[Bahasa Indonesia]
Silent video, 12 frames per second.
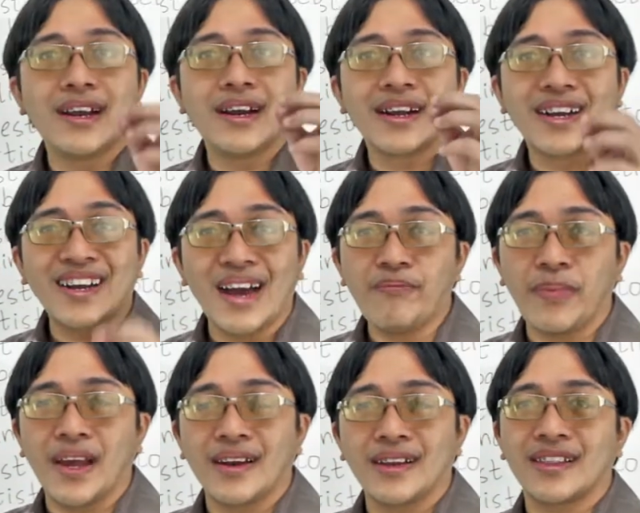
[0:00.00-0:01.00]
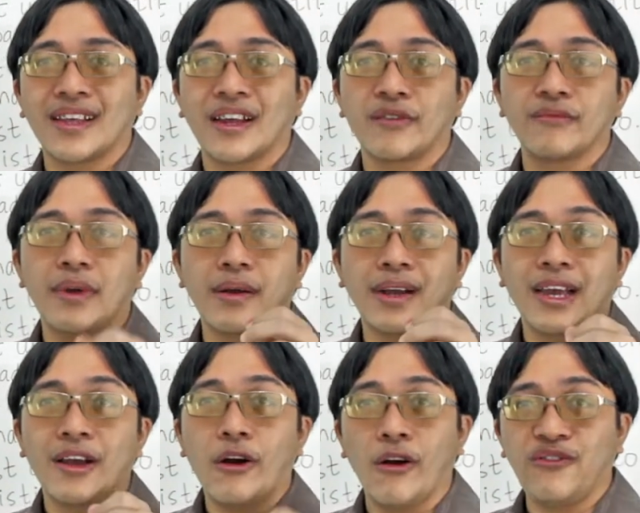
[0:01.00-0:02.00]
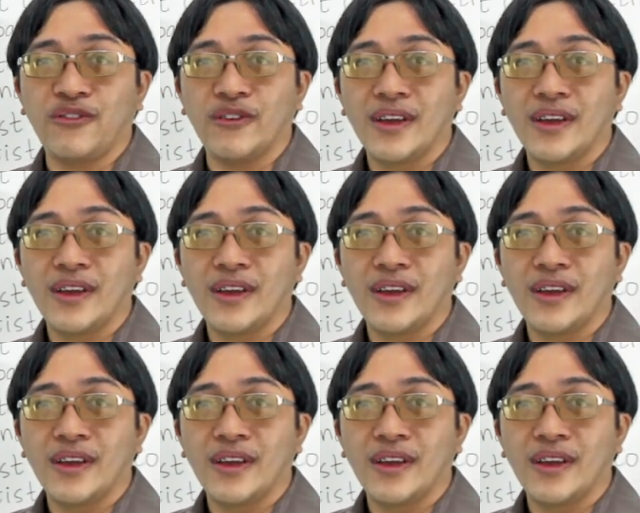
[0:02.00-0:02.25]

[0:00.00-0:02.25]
dan kapan kita memakai of